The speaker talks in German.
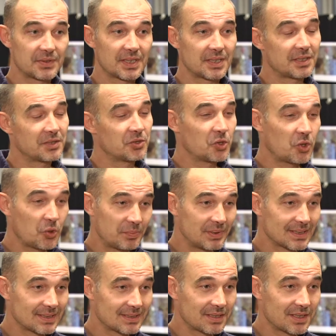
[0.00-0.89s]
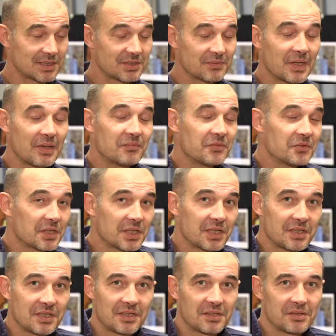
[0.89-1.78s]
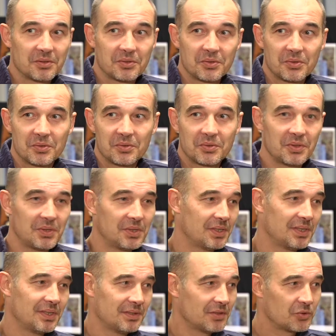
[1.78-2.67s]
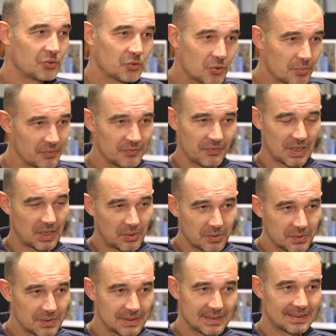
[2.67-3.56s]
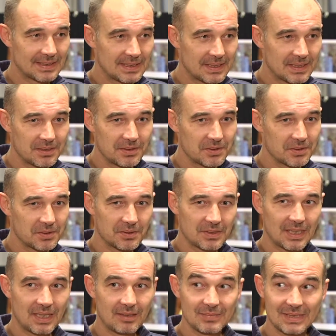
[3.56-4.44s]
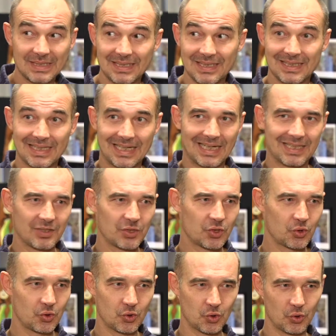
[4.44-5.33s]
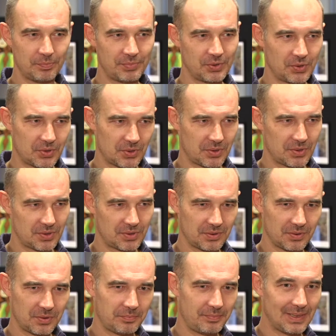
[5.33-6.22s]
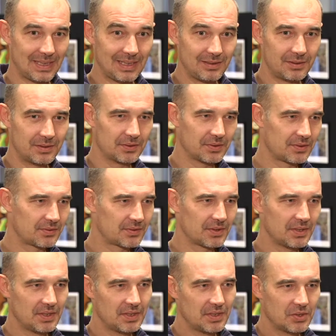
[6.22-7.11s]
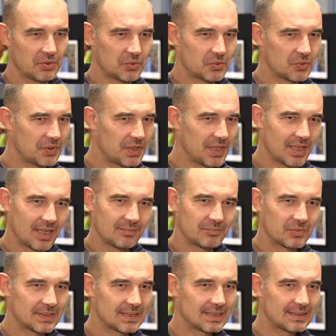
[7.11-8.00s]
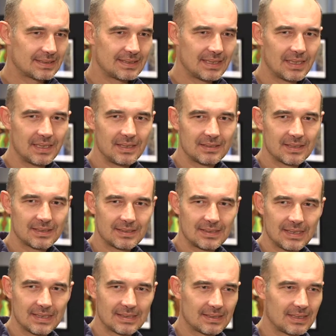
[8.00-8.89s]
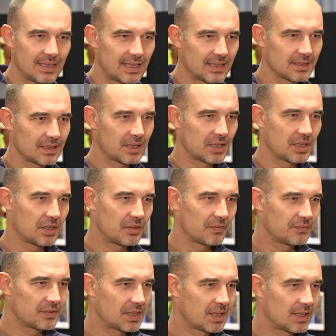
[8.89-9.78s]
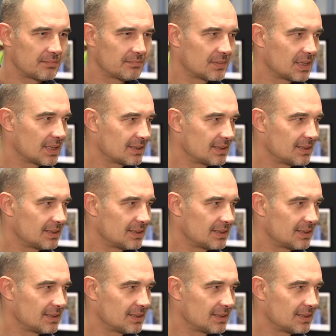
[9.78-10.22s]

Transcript: dann noch besser. Also wir haben wirklich äh, eine Gruppe Frauen gesehen, äh, da haben sich dann andere Gruppen noch gebildet und die haben uns erzählt, dass sie jetzt Land gekauft haben, dass